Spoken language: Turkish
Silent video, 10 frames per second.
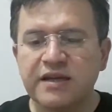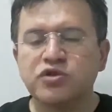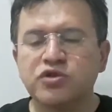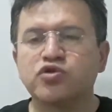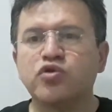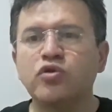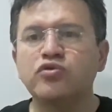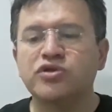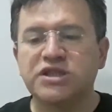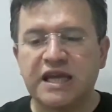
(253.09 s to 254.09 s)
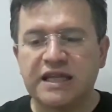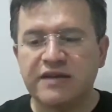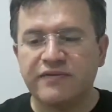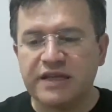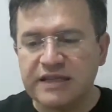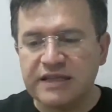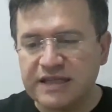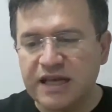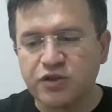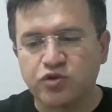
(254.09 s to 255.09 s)
son şekli
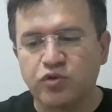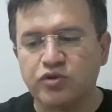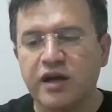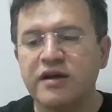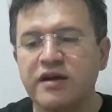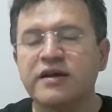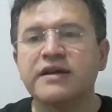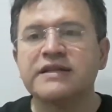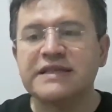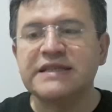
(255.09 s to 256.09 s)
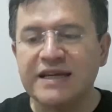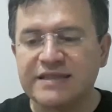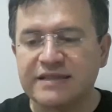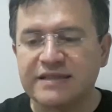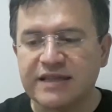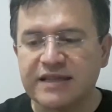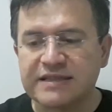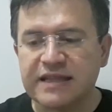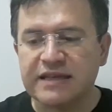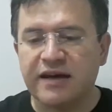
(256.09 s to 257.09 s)
verildikten sonra yasa
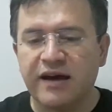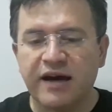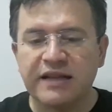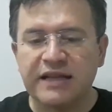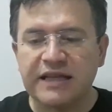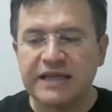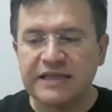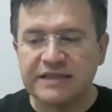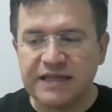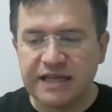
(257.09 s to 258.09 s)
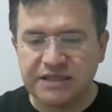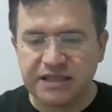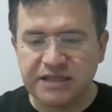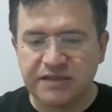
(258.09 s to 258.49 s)
taslağı haline getirilecek.